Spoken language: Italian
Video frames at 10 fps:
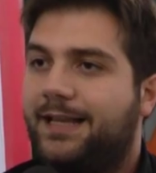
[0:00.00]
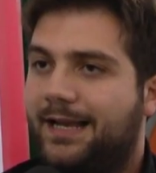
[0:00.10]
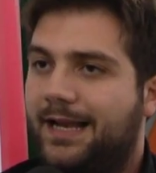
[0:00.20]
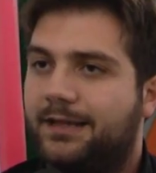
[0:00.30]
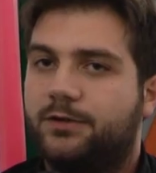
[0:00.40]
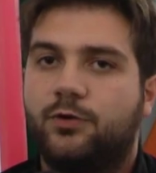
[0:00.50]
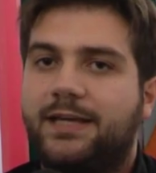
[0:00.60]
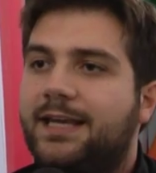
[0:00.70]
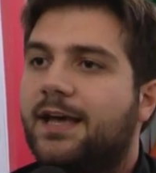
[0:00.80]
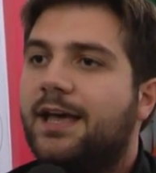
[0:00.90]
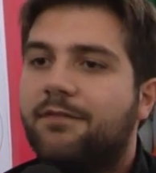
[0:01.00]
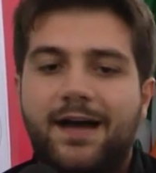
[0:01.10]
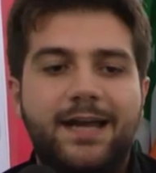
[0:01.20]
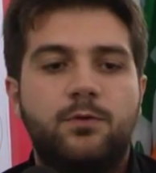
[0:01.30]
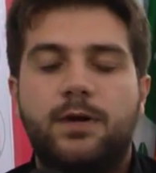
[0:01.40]
dall'alto, chi
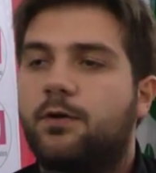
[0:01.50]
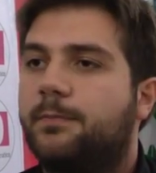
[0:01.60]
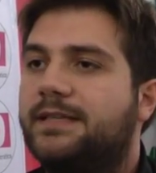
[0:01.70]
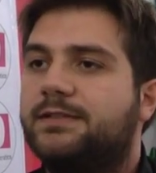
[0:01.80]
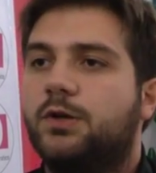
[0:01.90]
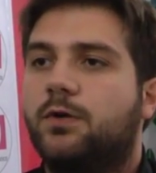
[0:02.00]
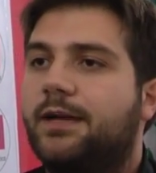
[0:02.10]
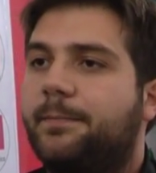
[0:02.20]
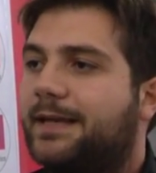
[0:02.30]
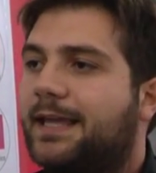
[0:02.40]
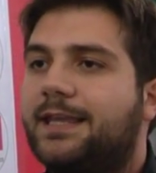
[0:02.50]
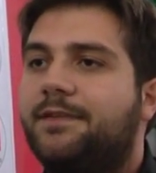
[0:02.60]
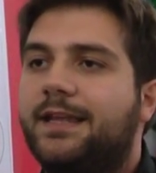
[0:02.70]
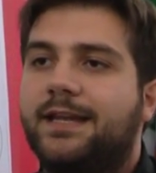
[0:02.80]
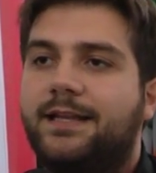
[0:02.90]
va in una commissione perché
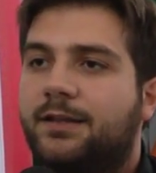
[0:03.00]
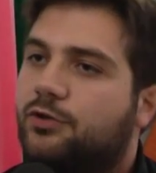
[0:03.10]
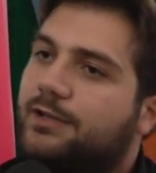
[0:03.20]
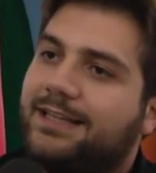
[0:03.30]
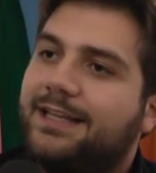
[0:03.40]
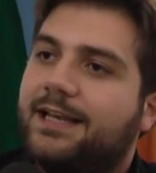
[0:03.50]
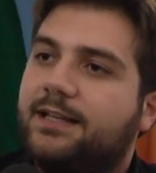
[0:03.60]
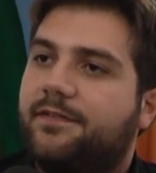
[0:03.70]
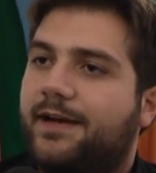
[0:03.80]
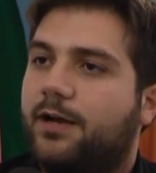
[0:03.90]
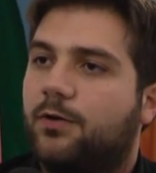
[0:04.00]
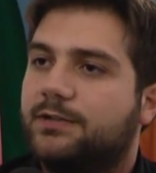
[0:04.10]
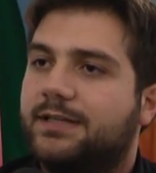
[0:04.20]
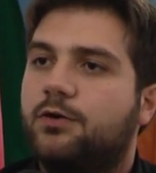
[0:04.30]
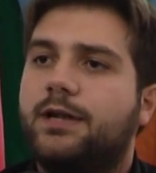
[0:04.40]
gli viene detto di dire e di fare cosa,